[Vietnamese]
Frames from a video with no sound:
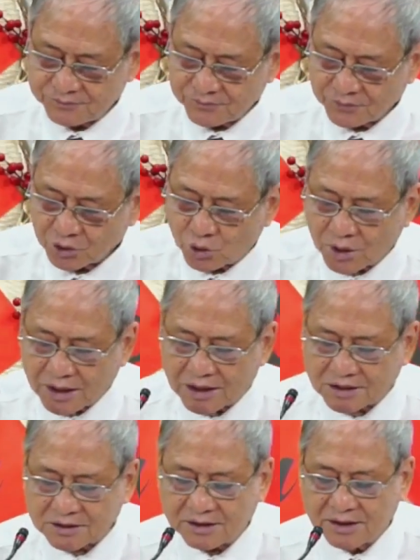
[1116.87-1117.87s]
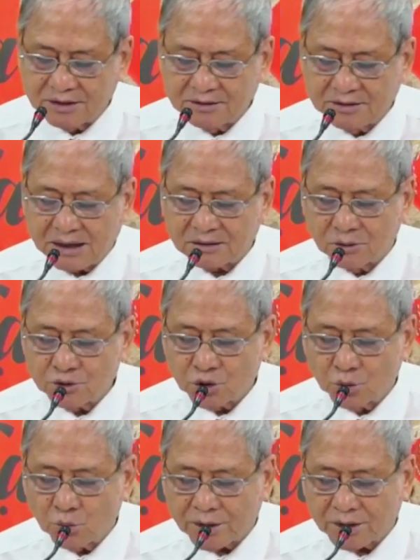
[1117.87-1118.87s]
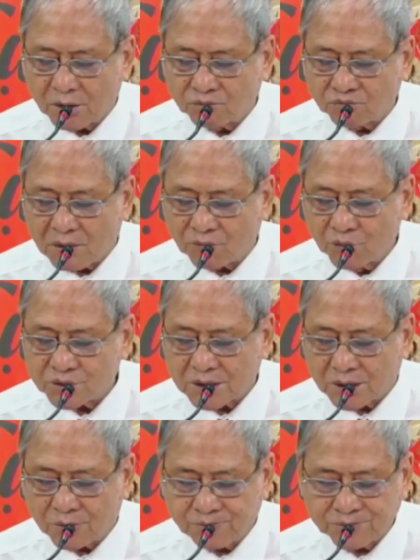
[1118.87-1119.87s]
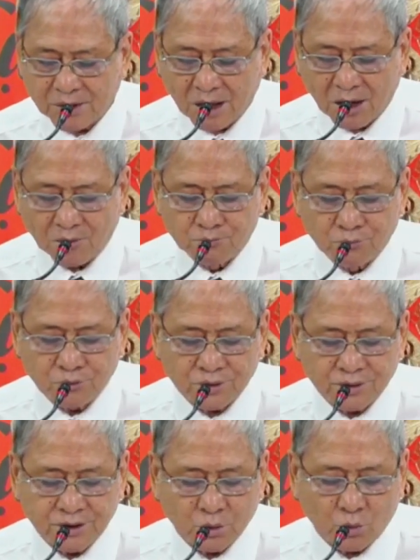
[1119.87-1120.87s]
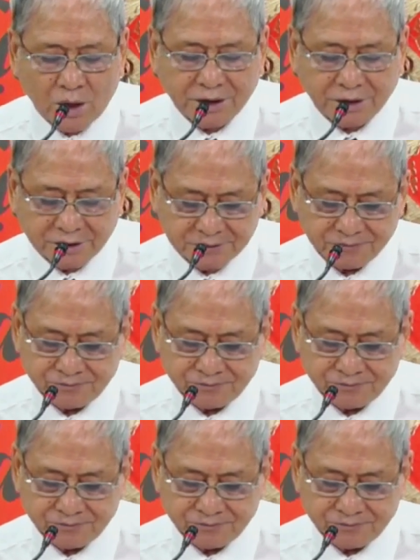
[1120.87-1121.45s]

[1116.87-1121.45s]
Lúc đó cả gia đình đề tựu chung quanh ông và vũ sau ông mút đi qua đời.